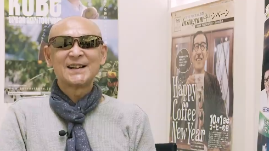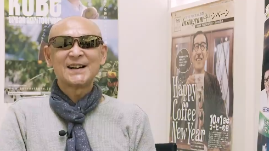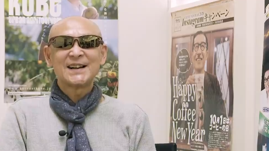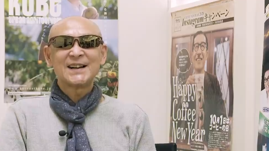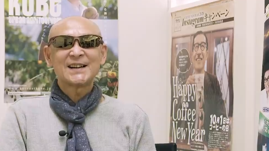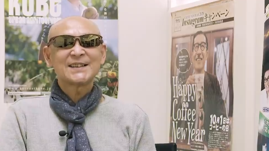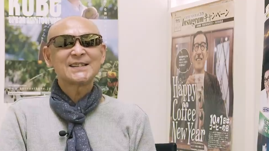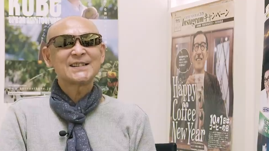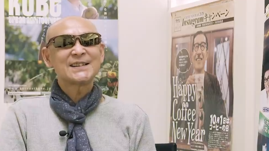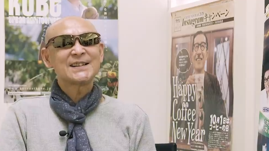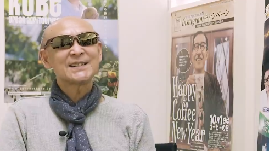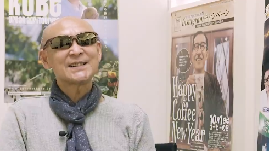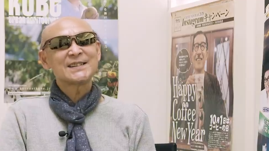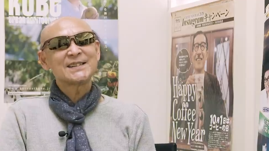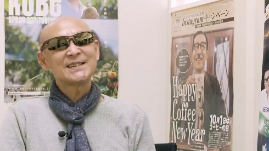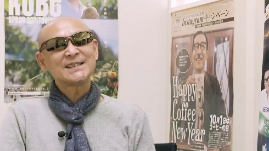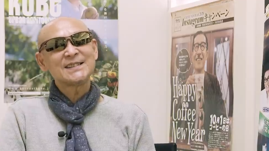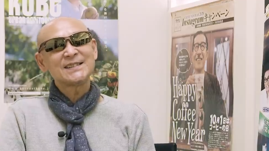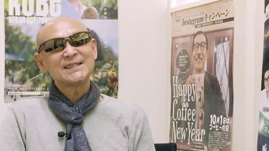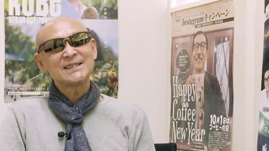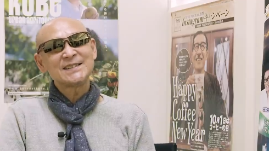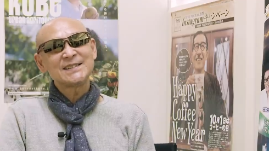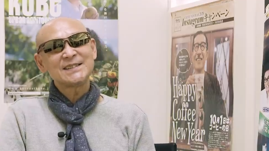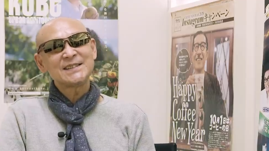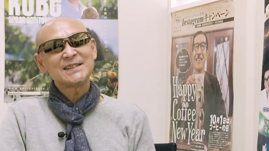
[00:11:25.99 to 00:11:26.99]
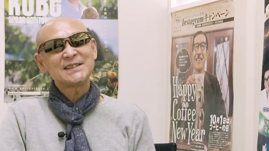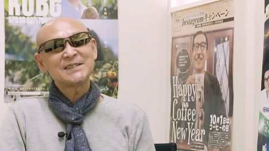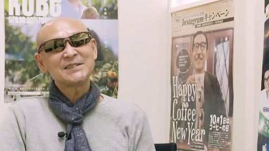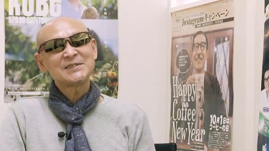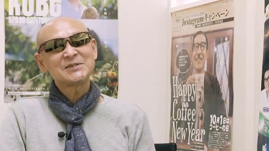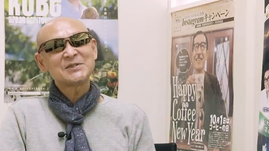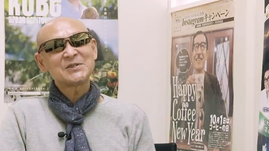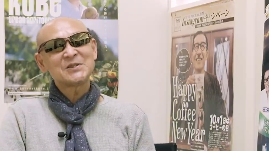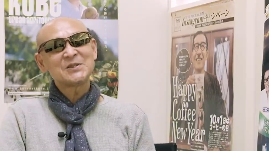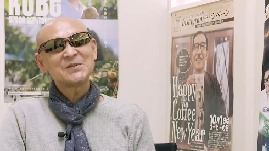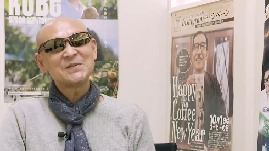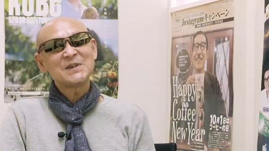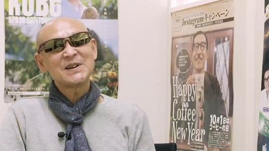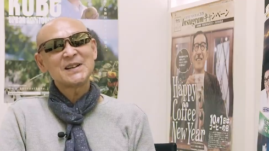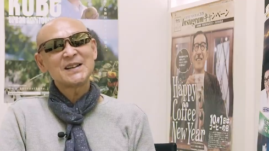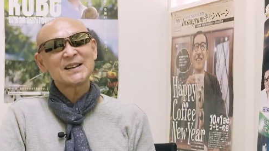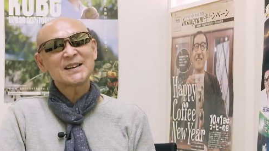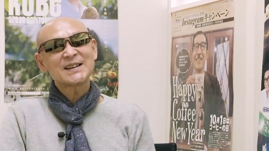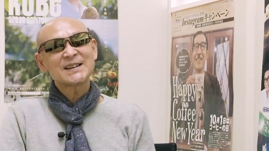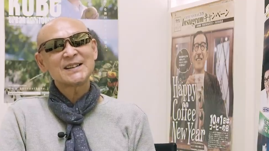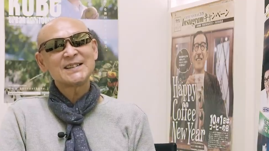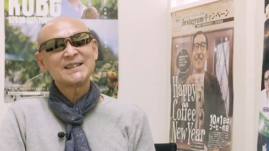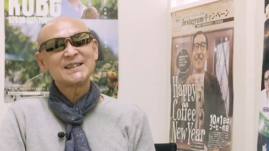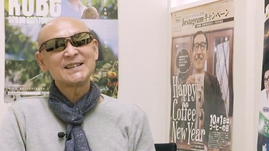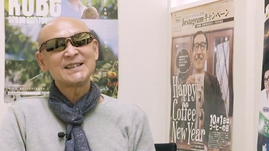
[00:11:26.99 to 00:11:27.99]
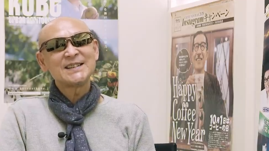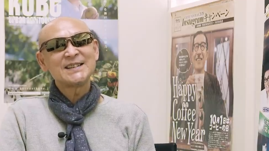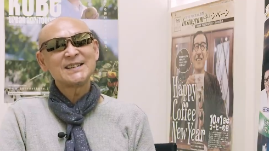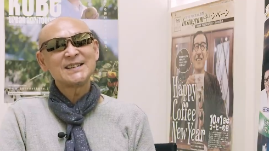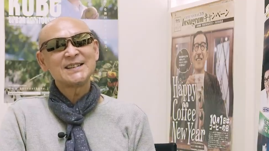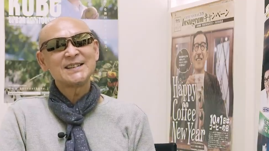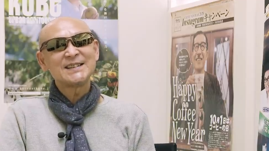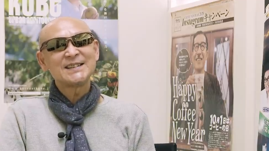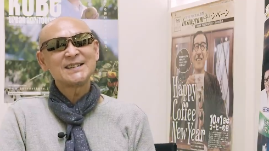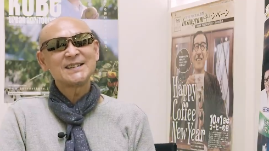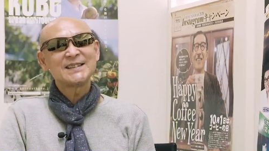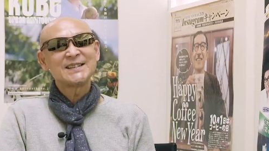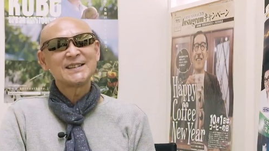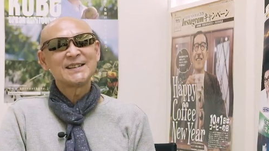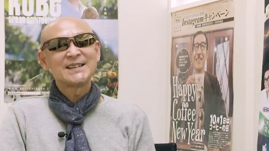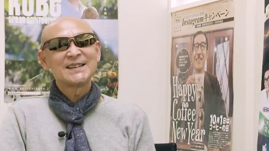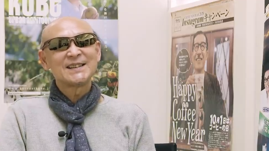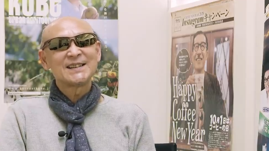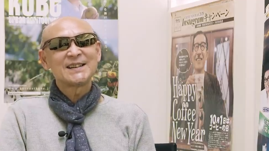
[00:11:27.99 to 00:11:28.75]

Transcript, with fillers: あれだけディテール細やかに